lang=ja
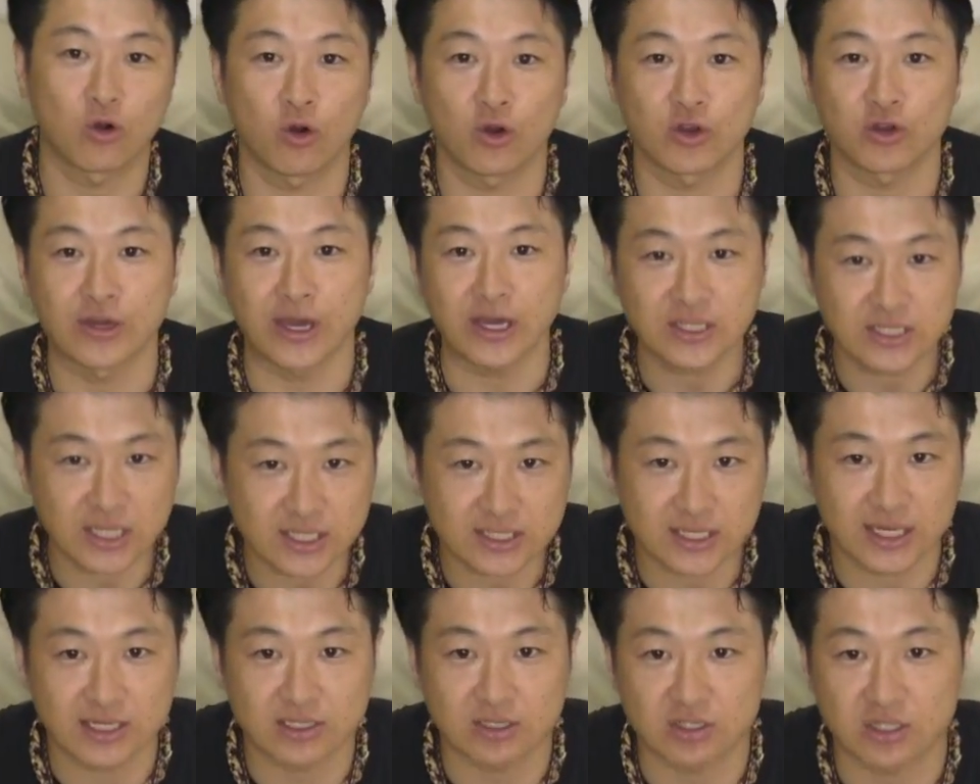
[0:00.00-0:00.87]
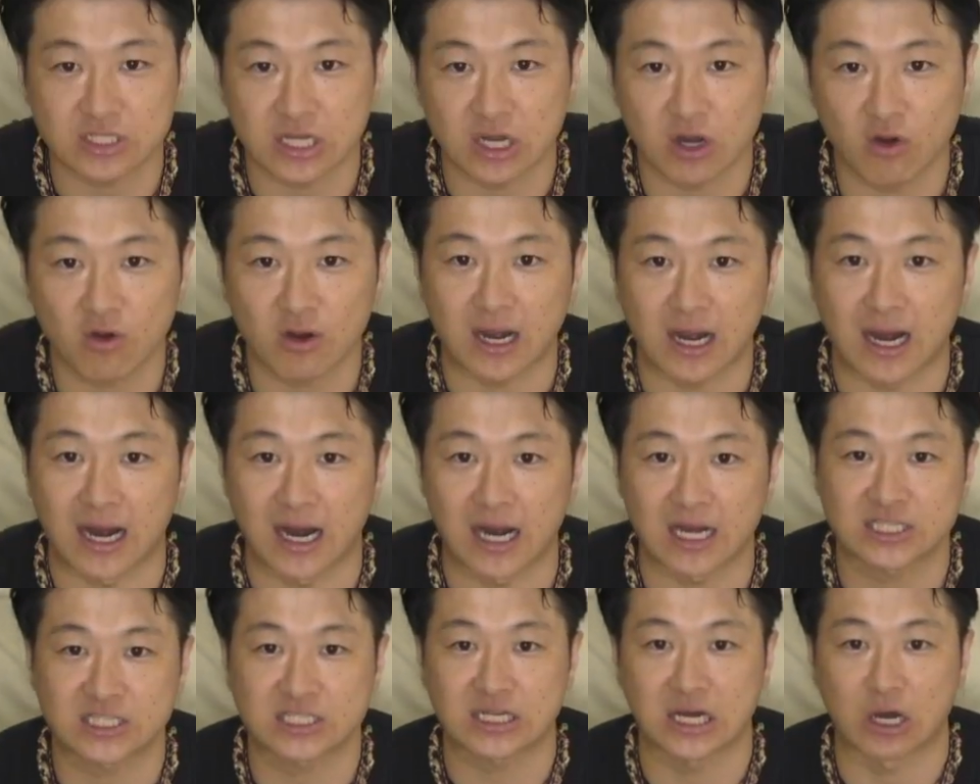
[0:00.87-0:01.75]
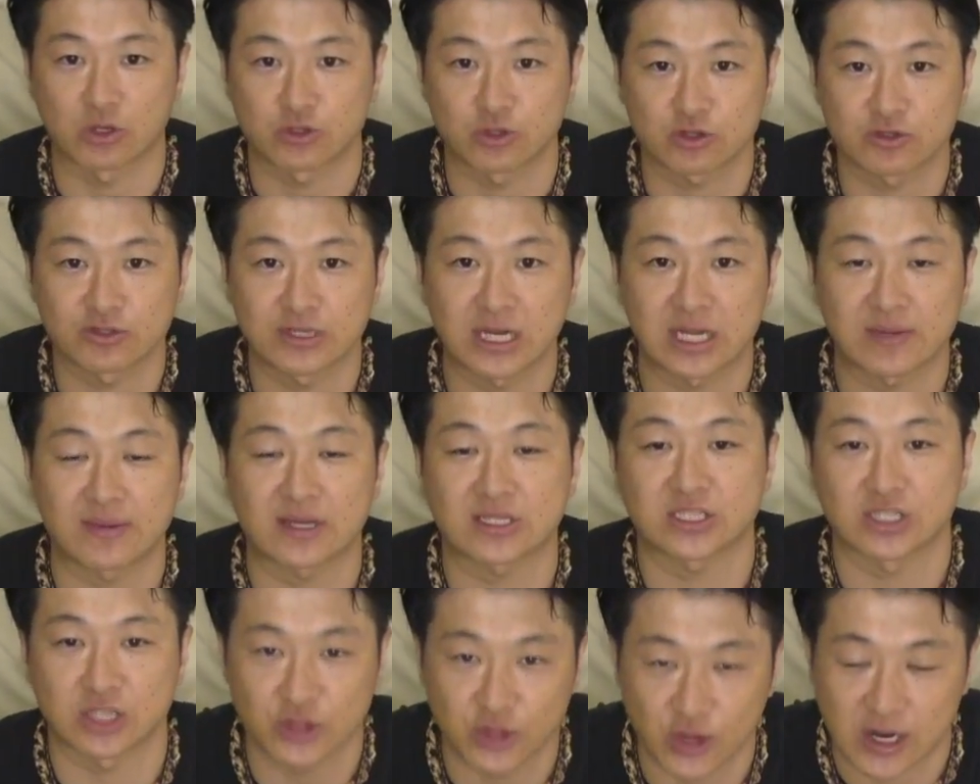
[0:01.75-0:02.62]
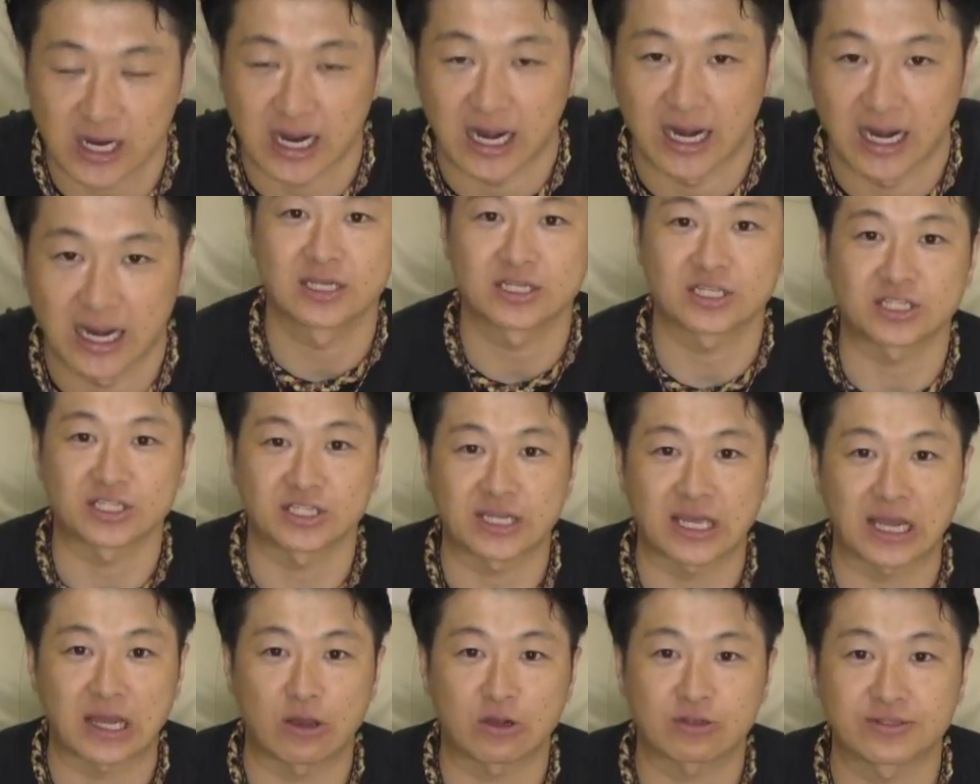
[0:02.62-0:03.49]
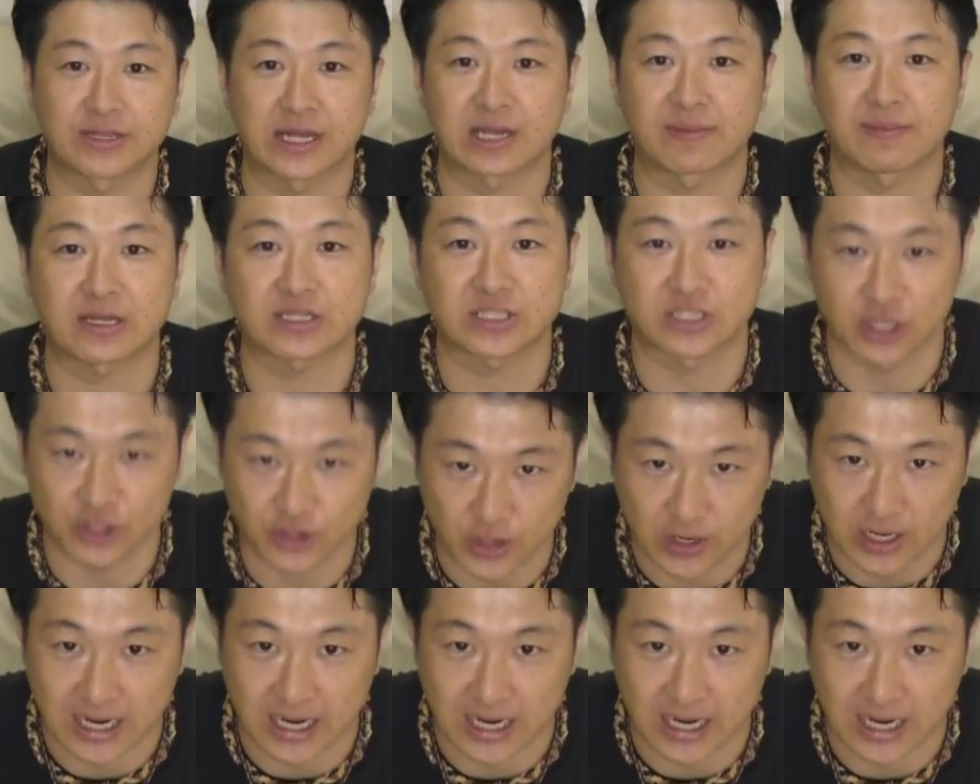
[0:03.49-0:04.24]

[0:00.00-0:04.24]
こういうエクササイズした方が足が細くなりますよとか、姿勢が良くなりますよと